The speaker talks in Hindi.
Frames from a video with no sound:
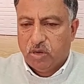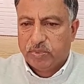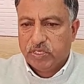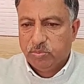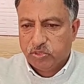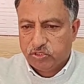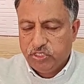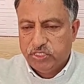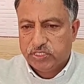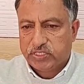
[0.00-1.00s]
ऑपरेटिंग
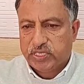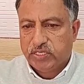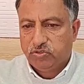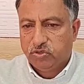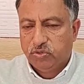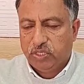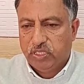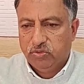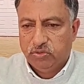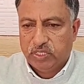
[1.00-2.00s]
प्रोसीजर्स हैं जो
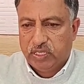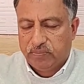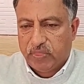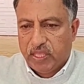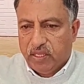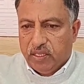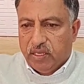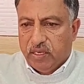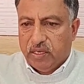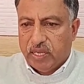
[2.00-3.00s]
इन्होंने
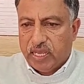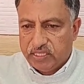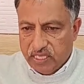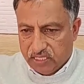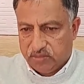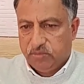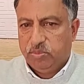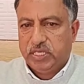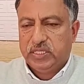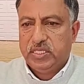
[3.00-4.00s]
एहतियात
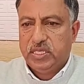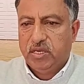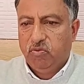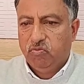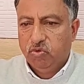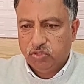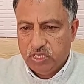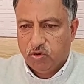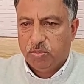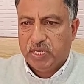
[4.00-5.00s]
बरतनी है वो
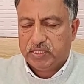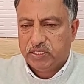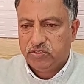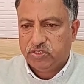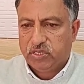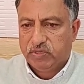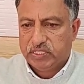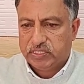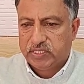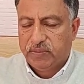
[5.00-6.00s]
नहीं हो पाते जिसकी
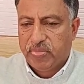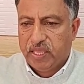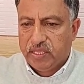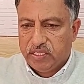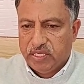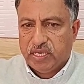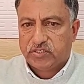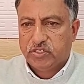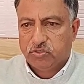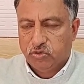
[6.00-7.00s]
वजह से ये
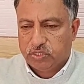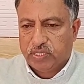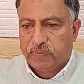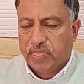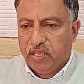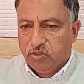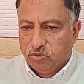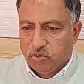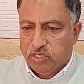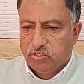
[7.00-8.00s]
एक्सीडेंट्स होते हैं तो